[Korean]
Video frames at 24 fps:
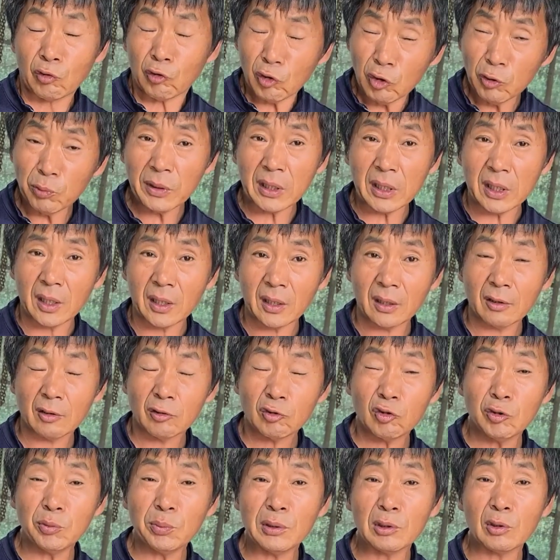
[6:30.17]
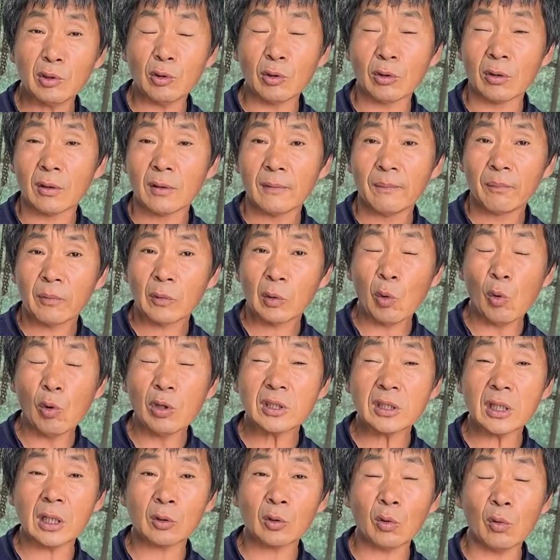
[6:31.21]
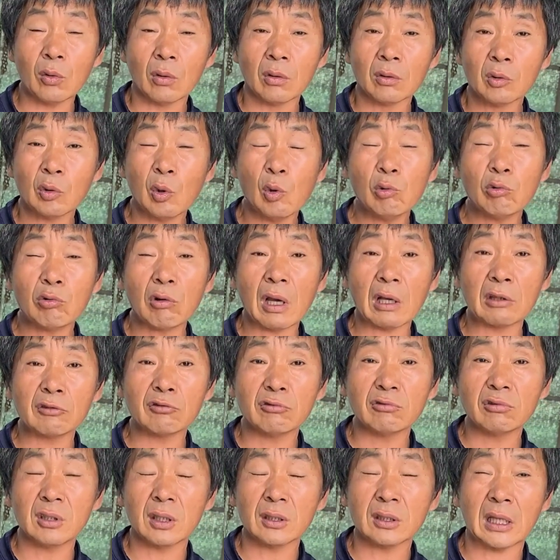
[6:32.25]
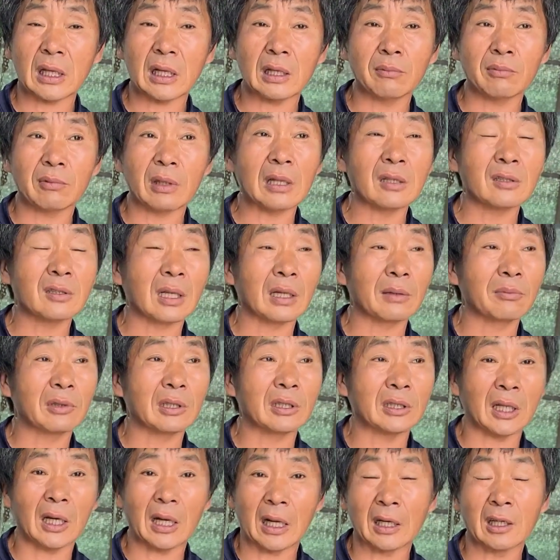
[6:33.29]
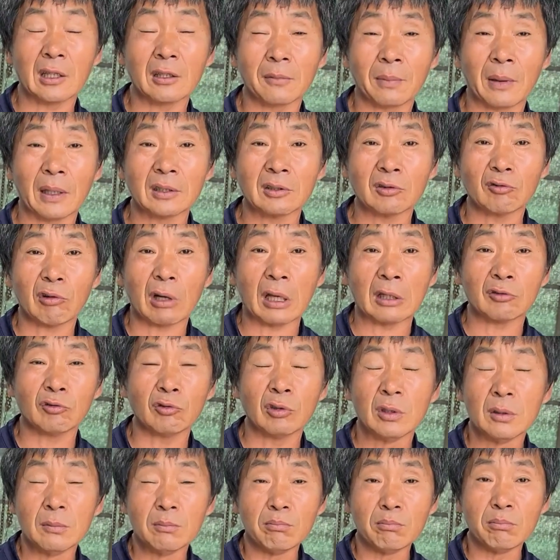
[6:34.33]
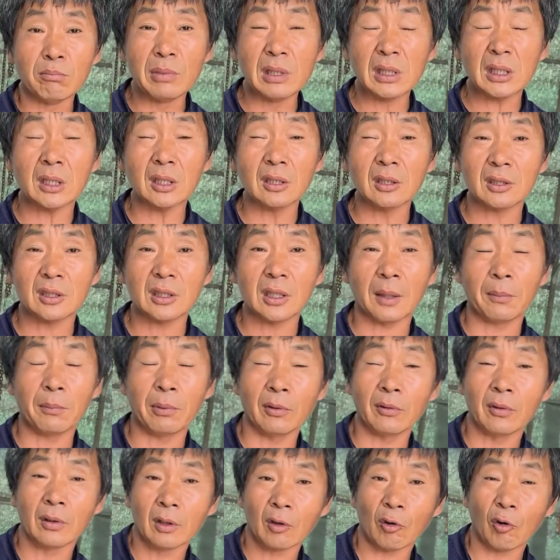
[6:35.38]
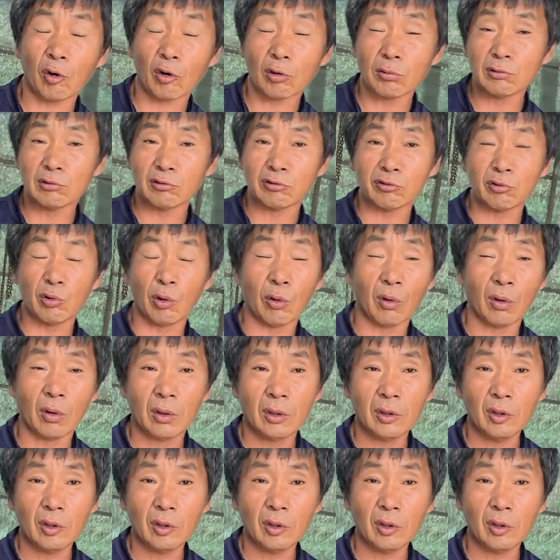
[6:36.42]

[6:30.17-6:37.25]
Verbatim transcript: 추비 추비도 똥이자 똥 똥으로 아주 그냥 사람 다른 사람들이 잘 안 하는 방식으로 아주 미치듯이 한번 돈을 주고